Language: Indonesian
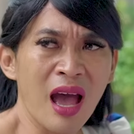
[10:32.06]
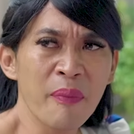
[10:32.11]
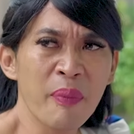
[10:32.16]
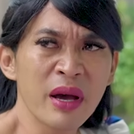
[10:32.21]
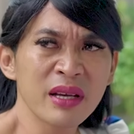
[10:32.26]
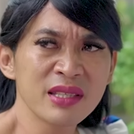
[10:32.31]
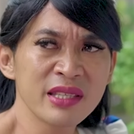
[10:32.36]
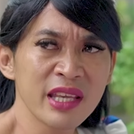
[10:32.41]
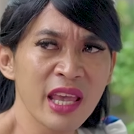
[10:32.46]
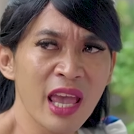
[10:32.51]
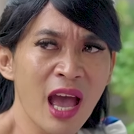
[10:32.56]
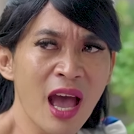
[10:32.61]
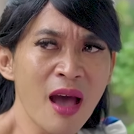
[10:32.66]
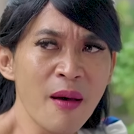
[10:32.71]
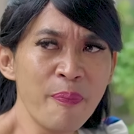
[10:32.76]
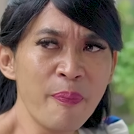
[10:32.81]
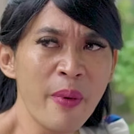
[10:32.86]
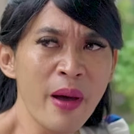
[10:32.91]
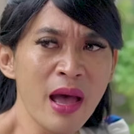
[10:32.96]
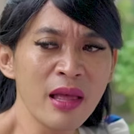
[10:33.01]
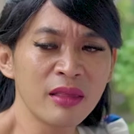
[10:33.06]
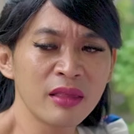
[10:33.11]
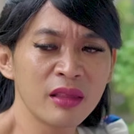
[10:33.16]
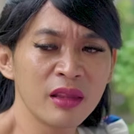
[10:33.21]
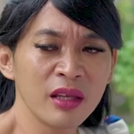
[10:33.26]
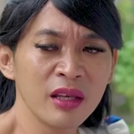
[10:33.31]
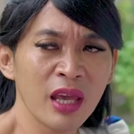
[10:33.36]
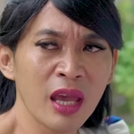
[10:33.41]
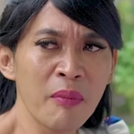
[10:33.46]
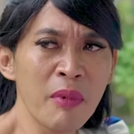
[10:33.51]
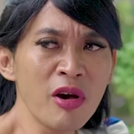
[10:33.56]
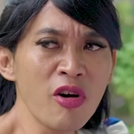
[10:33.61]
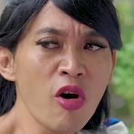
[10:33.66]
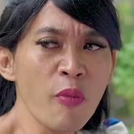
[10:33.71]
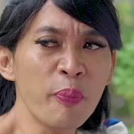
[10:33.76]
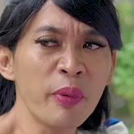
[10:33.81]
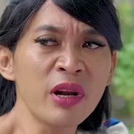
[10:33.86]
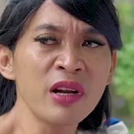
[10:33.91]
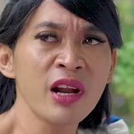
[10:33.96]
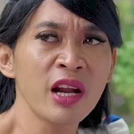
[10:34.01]
Abang siapa Ti? Emang
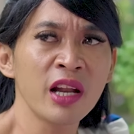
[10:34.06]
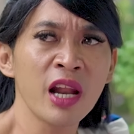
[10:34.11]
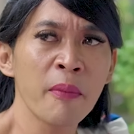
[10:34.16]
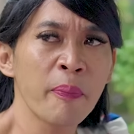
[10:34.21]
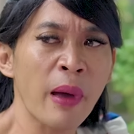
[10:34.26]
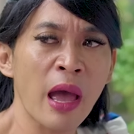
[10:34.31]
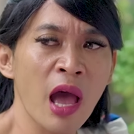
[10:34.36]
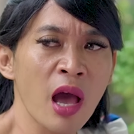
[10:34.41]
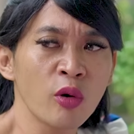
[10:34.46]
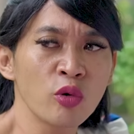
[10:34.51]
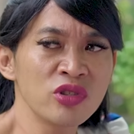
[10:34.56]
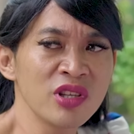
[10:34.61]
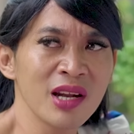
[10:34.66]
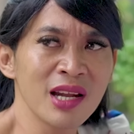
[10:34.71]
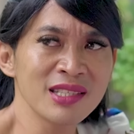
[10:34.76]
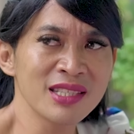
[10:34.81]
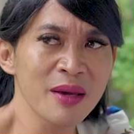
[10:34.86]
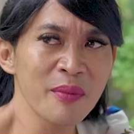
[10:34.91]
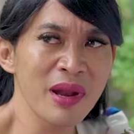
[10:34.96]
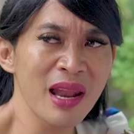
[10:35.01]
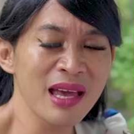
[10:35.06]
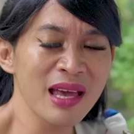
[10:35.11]
kau pernah nampak aku jalan sama